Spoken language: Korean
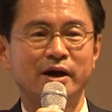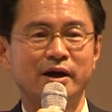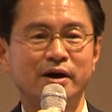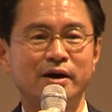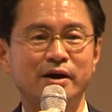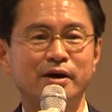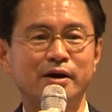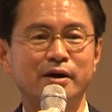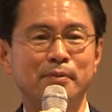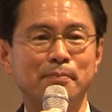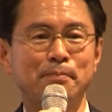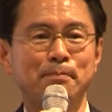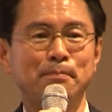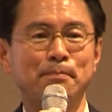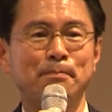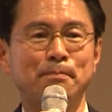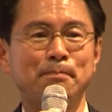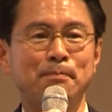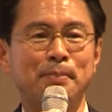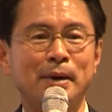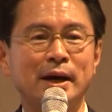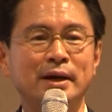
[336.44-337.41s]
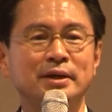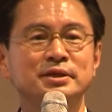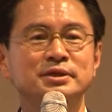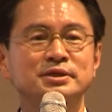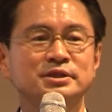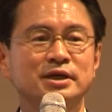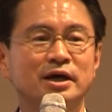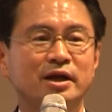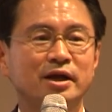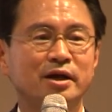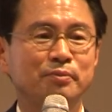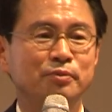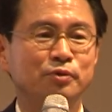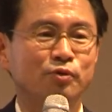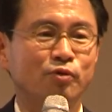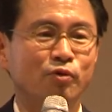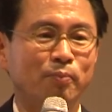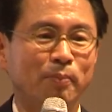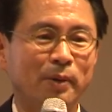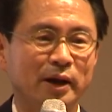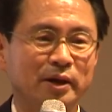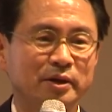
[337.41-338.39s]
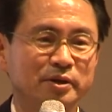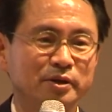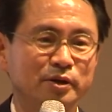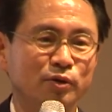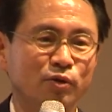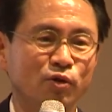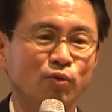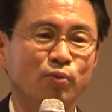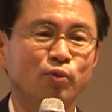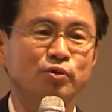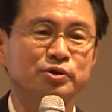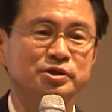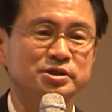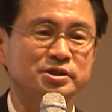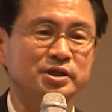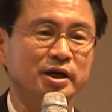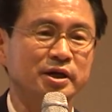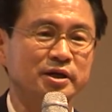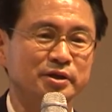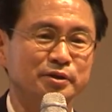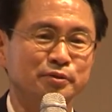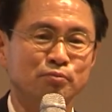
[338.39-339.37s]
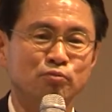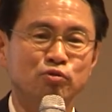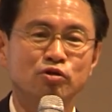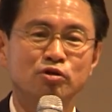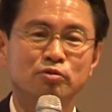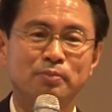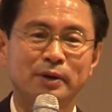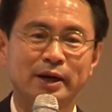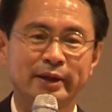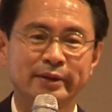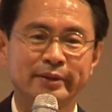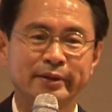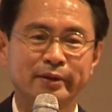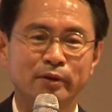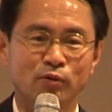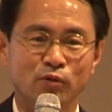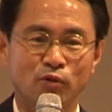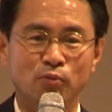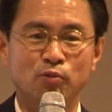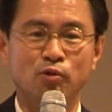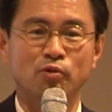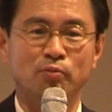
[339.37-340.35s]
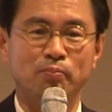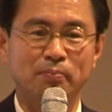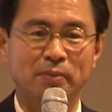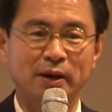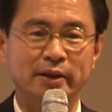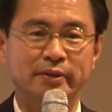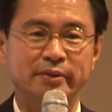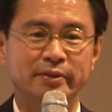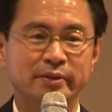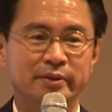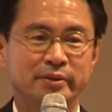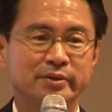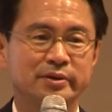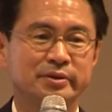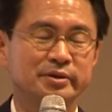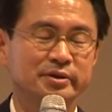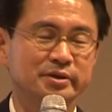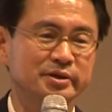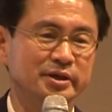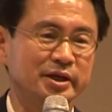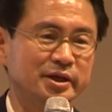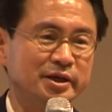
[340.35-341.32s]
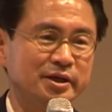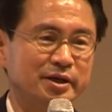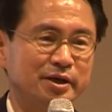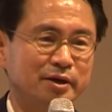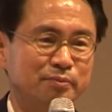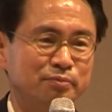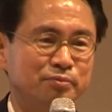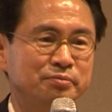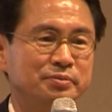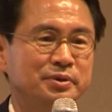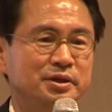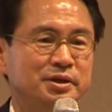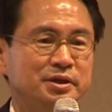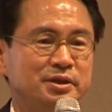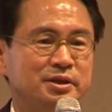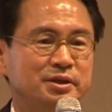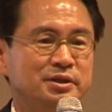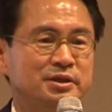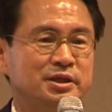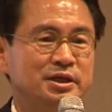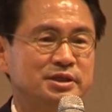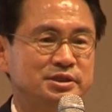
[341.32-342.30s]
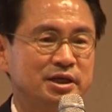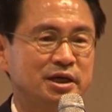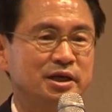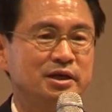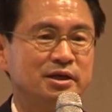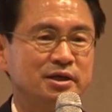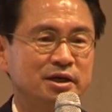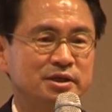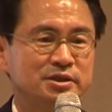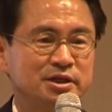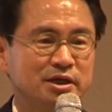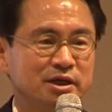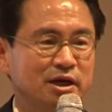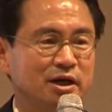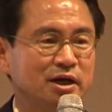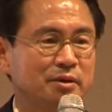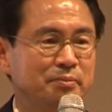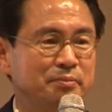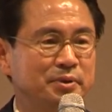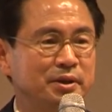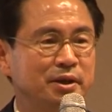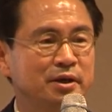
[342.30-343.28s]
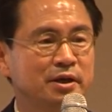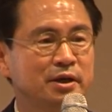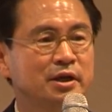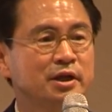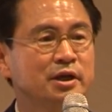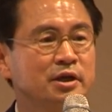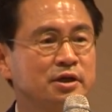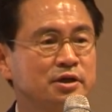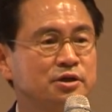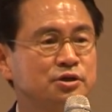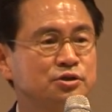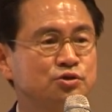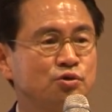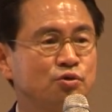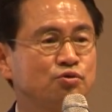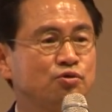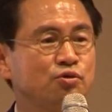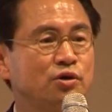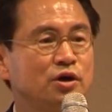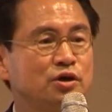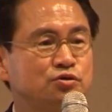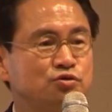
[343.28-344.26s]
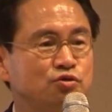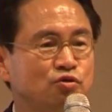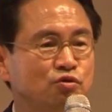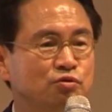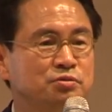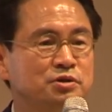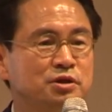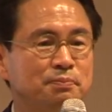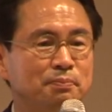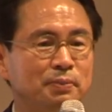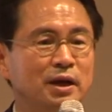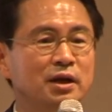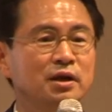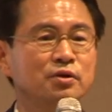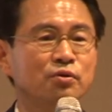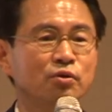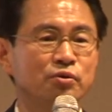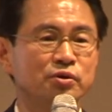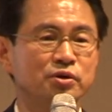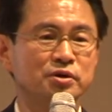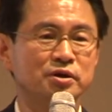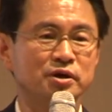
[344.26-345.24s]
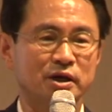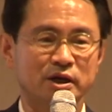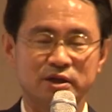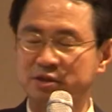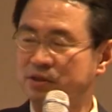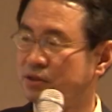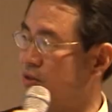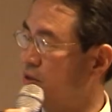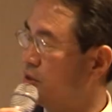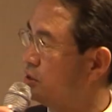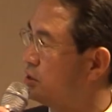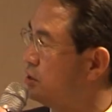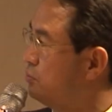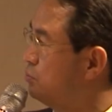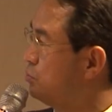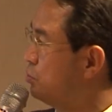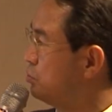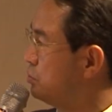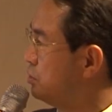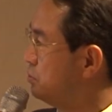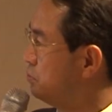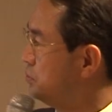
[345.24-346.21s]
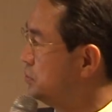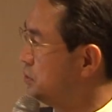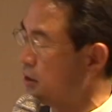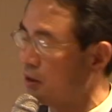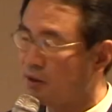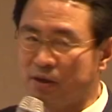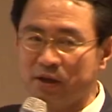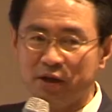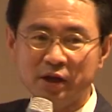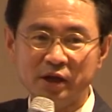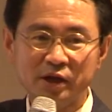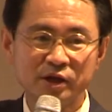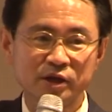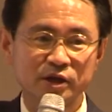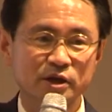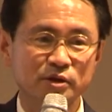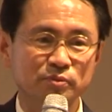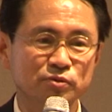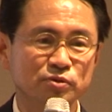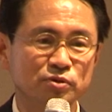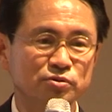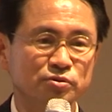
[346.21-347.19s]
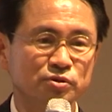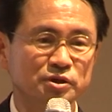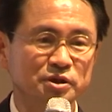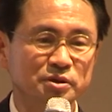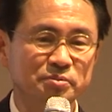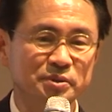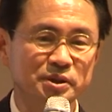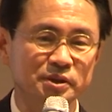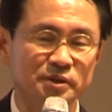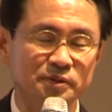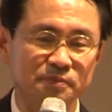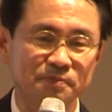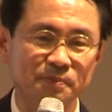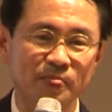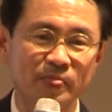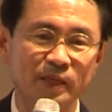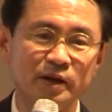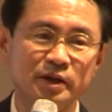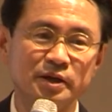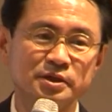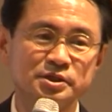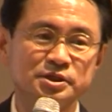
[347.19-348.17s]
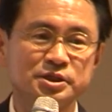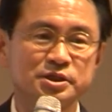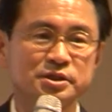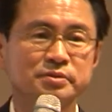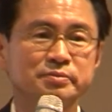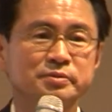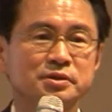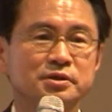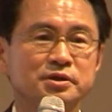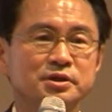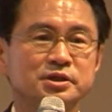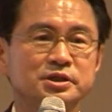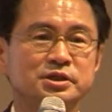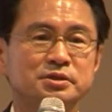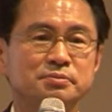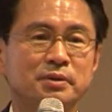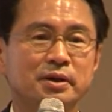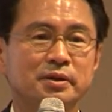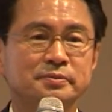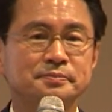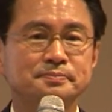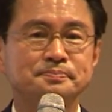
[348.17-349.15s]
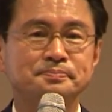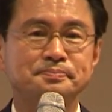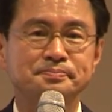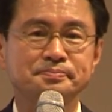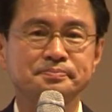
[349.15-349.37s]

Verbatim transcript: 어, 반은 사람이고 반은 로봇이다 이런 물반 로봇반 그런 얘기가 분명히 되지 않을까 생각합니다. 그 속도가 조금 더 빨리 오는 것 같은 느낌도 듭니다. 여러분들도 이미 지금은 그렇지만